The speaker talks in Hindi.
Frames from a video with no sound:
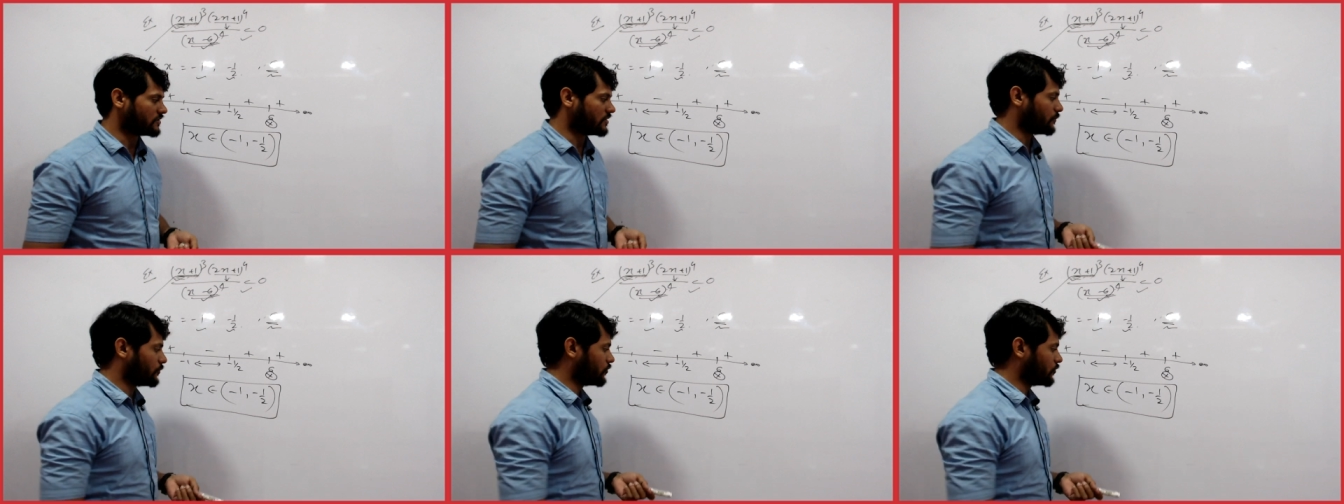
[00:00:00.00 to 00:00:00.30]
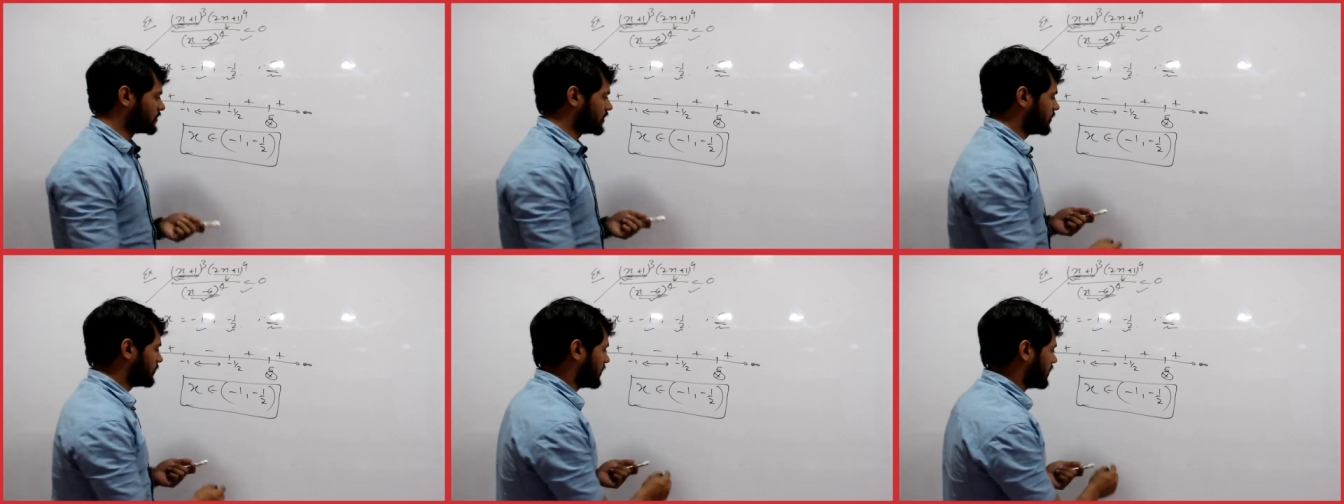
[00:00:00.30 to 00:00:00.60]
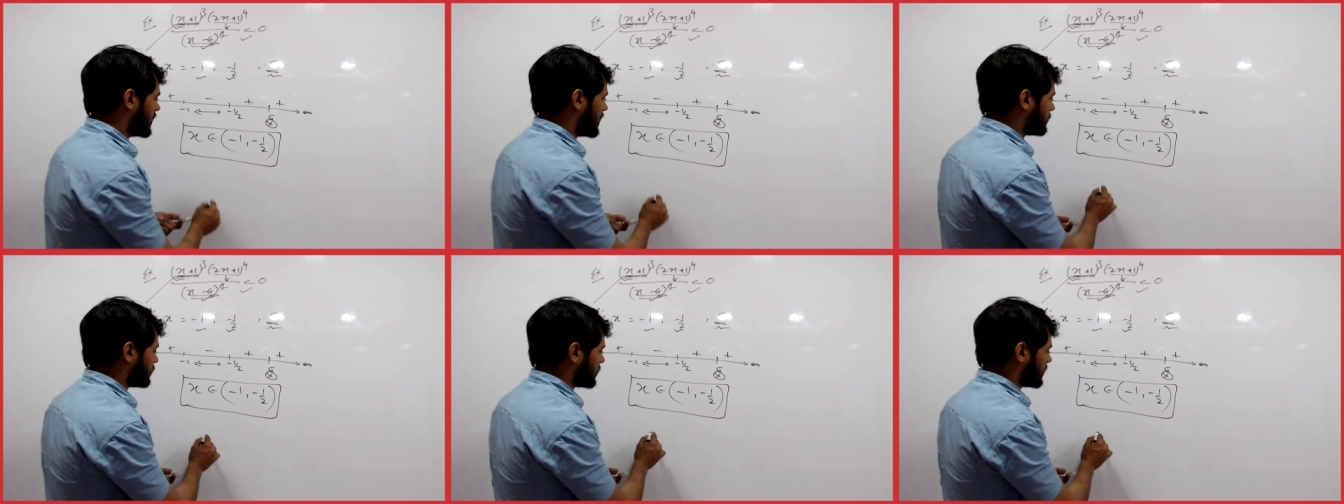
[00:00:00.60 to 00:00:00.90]
सपोज मैंने
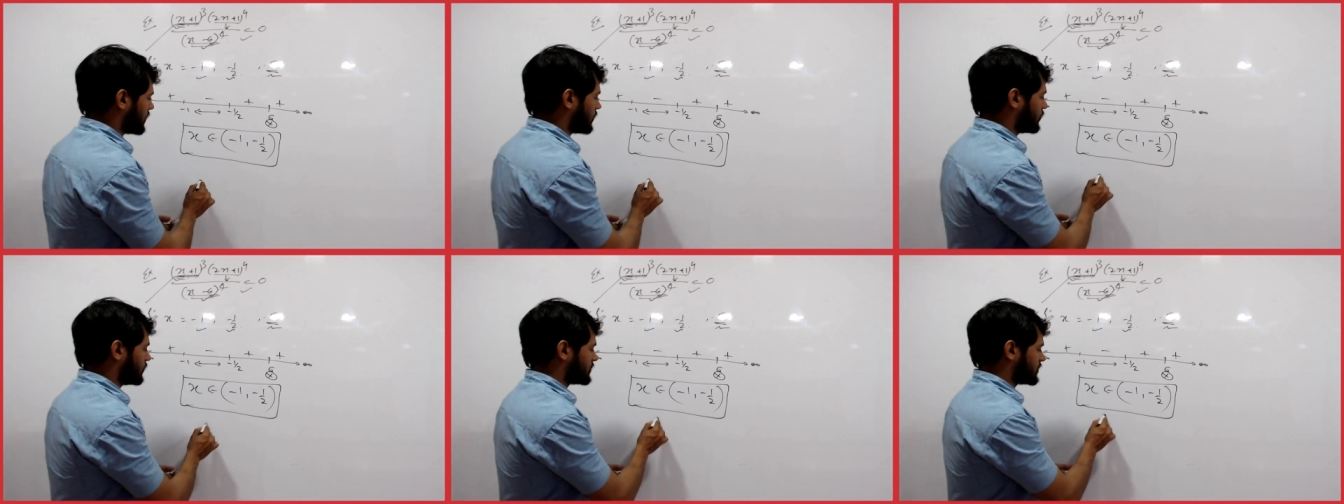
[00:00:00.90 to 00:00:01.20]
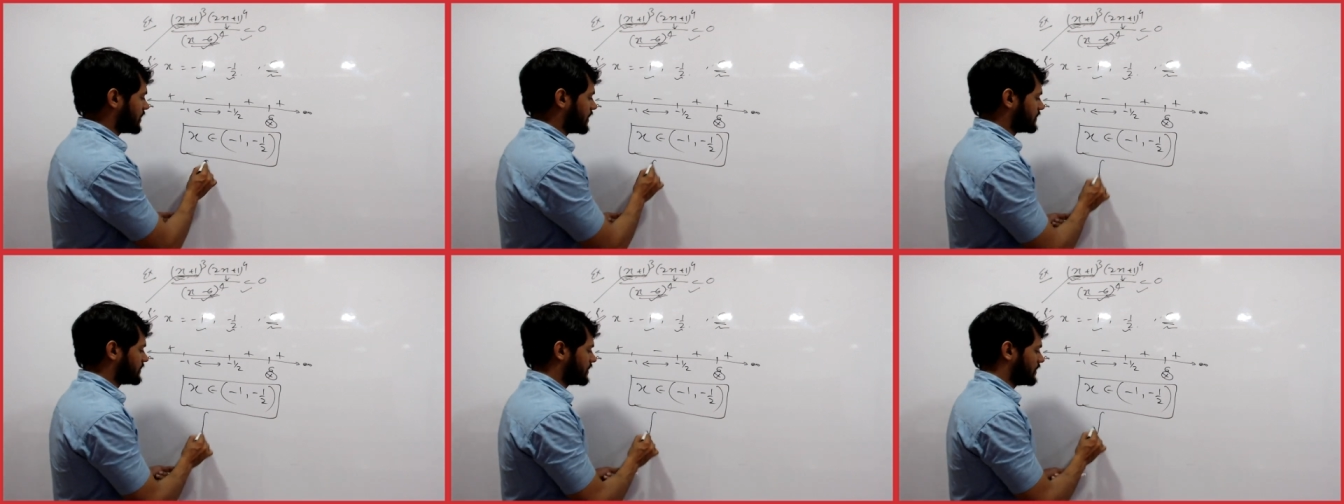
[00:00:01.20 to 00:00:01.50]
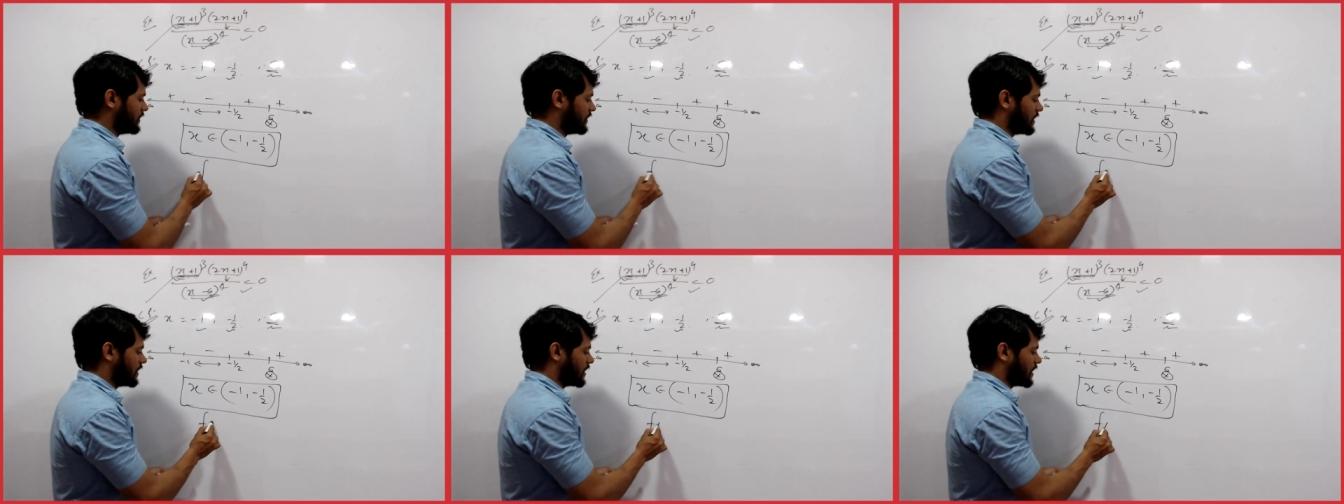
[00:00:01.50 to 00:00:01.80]
आपको एक क्वेश्चन ऐसे
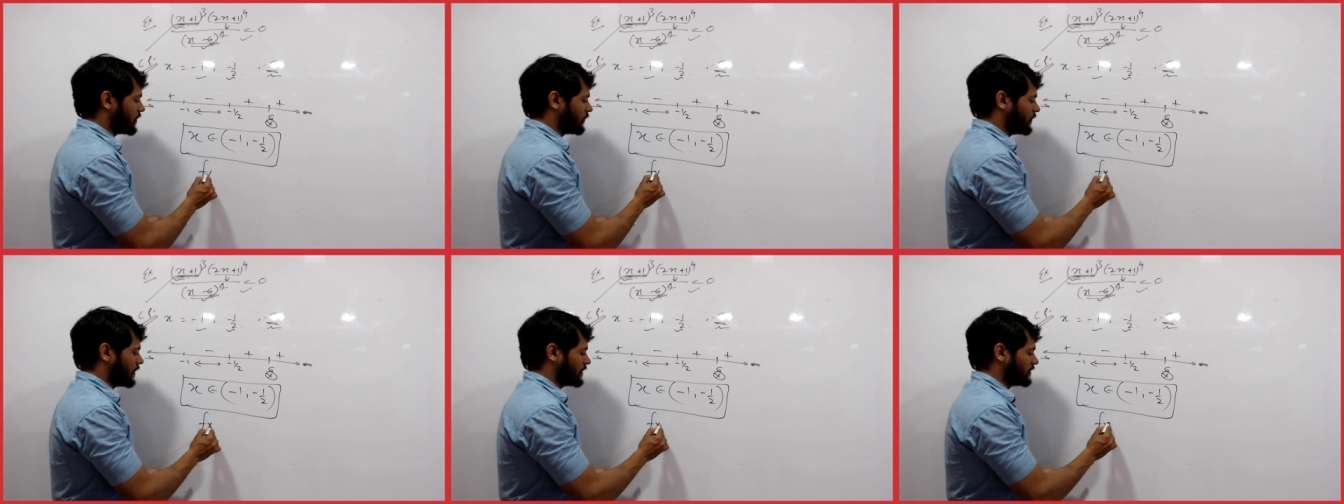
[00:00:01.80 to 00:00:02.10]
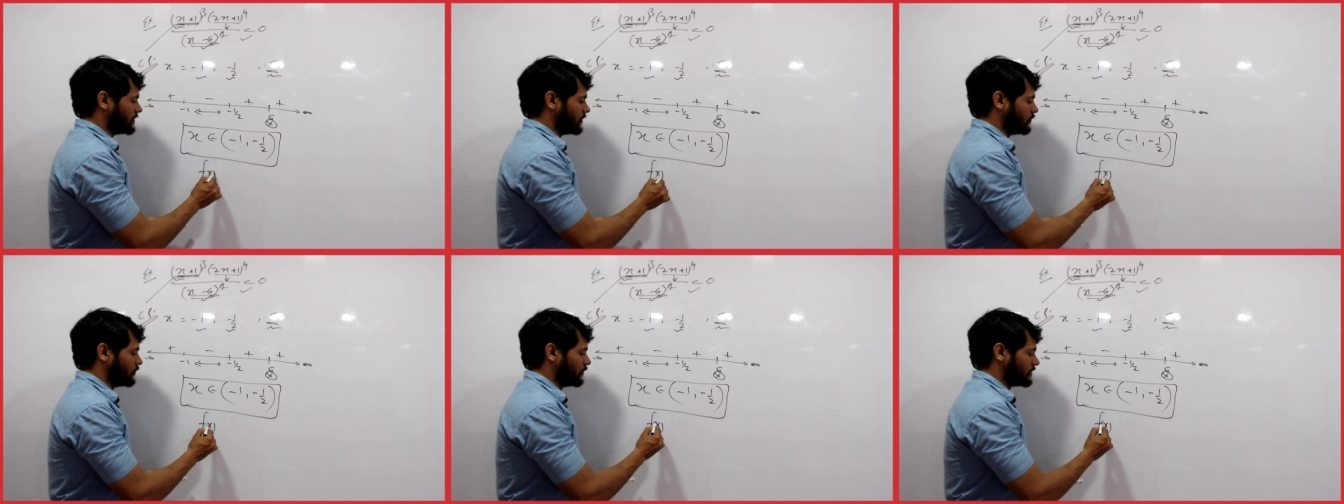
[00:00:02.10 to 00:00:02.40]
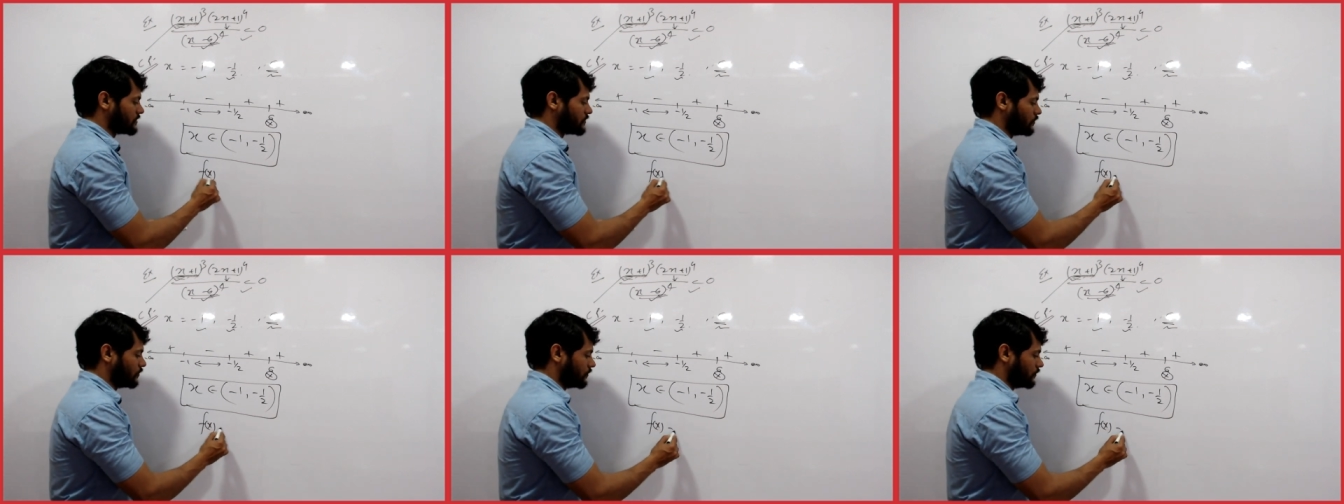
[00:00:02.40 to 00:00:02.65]
दिया एफ एक्स इक्वल्स टू